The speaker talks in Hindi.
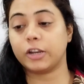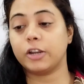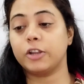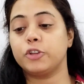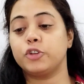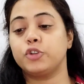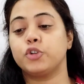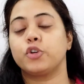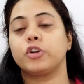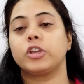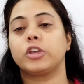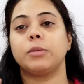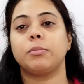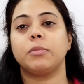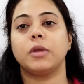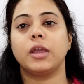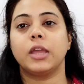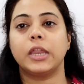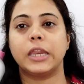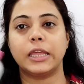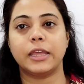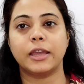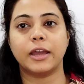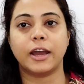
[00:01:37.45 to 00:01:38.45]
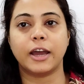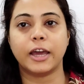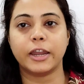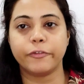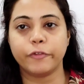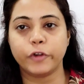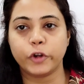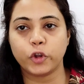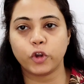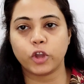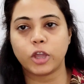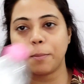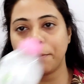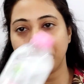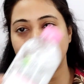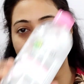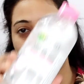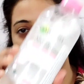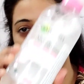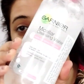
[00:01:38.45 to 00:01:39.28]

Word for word: वाटर जो कि मेरी हर वीडियो के